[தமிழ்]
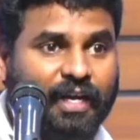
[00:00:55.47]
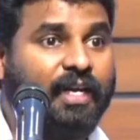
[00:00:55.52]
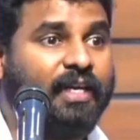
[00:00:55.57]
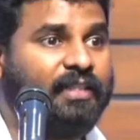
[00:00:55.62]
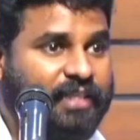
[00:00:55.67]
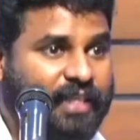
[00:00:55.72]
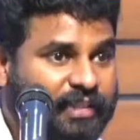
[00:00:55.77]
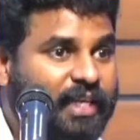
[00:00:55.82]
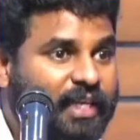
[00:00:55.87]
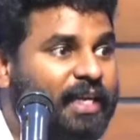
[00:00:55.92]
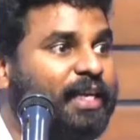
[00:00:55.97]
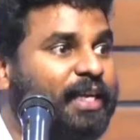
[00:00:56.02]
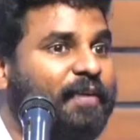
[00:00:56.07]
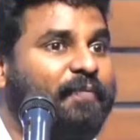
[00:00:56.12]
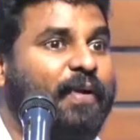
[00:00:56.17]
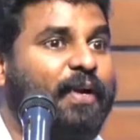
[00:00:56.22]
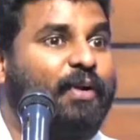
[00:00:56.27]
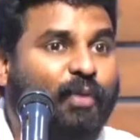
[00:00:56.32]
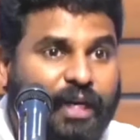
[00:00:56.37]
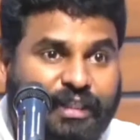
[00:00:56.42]
சர்ச்சில் இருக்கிற
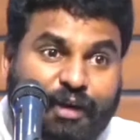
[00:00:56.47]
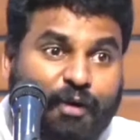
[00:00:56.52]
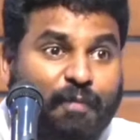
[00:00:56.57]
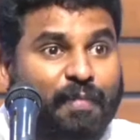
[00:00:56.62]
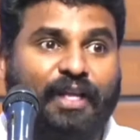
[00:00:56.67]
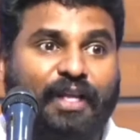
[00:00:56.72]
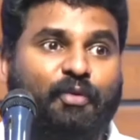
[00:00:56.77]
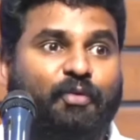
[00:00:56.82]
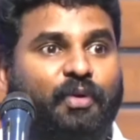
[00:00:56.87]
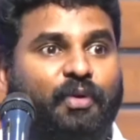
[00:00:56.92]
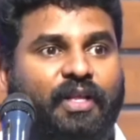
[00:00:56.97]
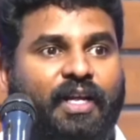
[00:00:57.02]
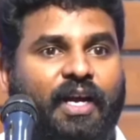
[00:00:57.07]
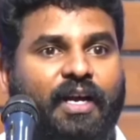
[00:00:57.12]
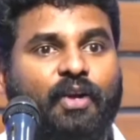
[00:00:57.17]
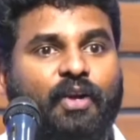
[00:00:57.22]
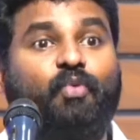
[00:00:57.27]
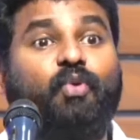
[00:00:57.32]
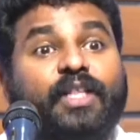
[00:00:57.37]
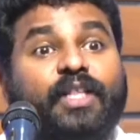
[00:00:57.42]
ஃப்ரெண்ட் உன ஜோம் பண்ண கூட்டு வந்தா
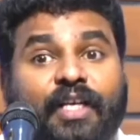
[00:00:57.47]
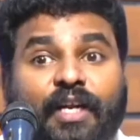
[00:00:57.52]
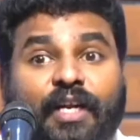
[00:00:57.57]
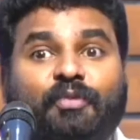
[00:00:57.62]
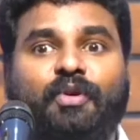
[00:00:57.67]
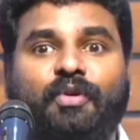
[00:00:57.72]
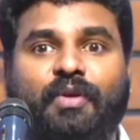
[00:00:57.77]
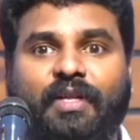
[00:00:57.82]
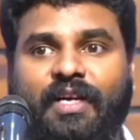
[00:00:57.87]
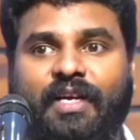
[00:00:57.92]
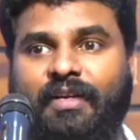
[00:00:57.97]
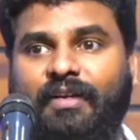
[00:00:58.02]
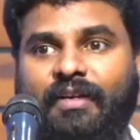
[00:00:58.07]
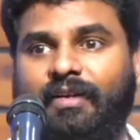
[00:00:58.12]
உள்ளி தர கூட்டு வந்தான்